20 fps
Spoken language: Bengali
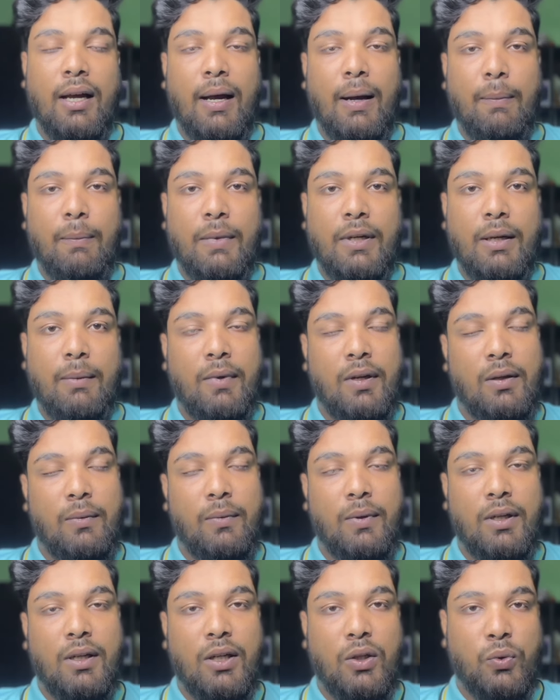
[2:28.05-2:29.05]
আপনি এই
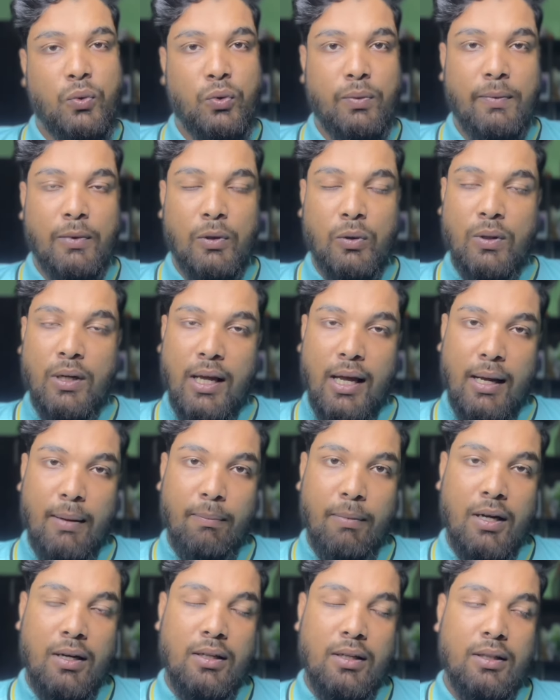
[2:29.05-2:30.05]
বেনিফিটটা শুধুমাত্র
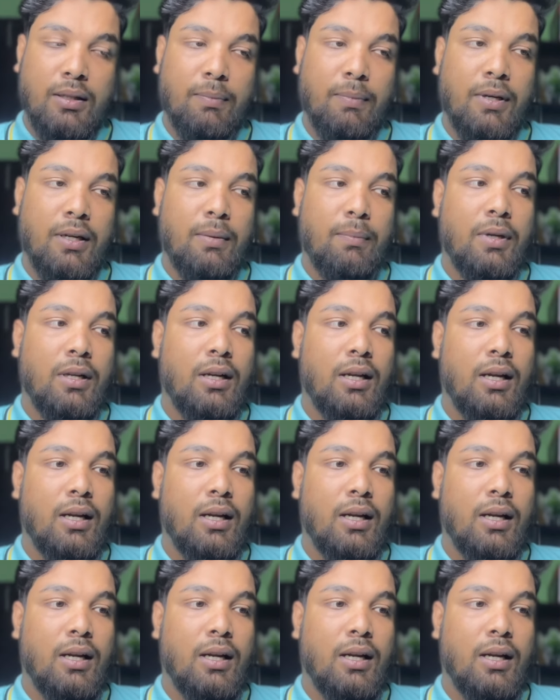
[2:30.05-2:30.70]
একবার নিতে পারবেন